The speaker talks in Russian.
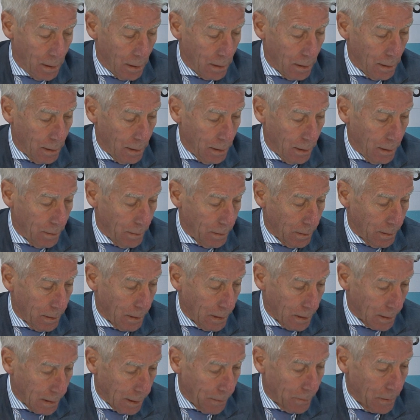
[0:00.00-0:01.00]
И
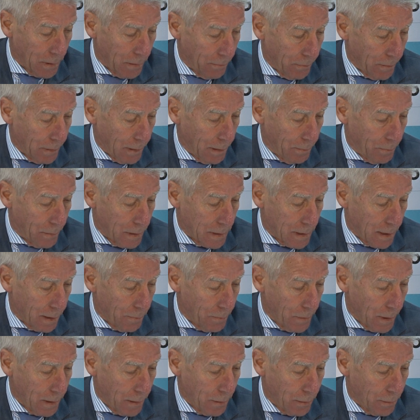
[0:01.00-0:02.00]
когда мы двигали быстро
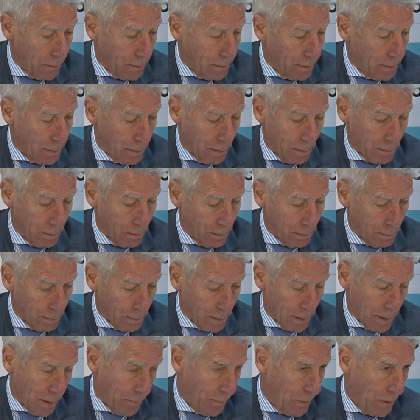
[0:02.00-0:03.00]
мяч,
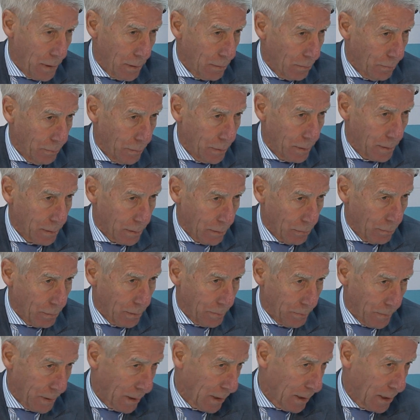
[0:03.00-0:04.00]
Сопернику было
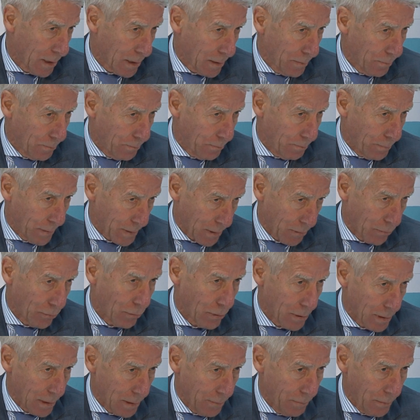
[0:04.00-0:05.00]
трудно, мне кажется, по
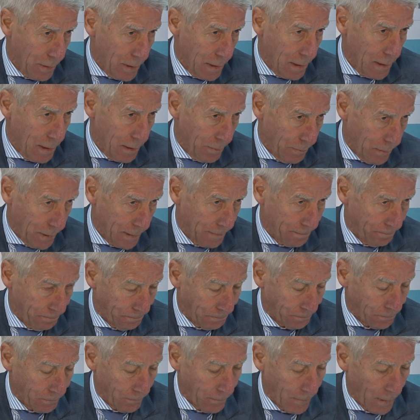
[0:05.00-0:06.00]
скорости ведения мы,
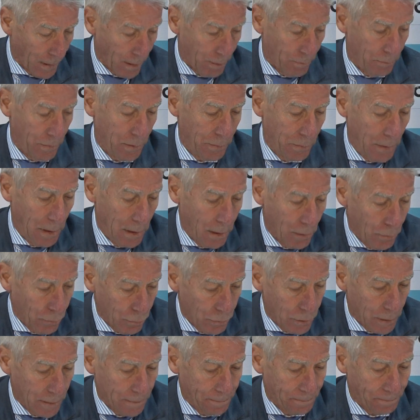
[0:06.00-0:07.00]
мы были
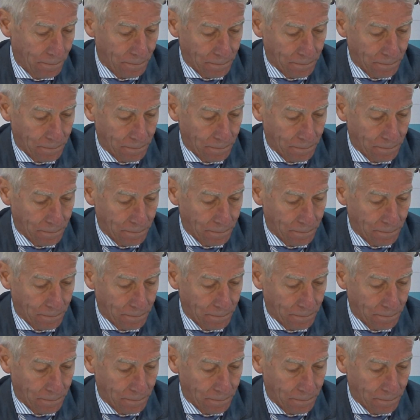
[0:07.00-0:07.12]
лучше.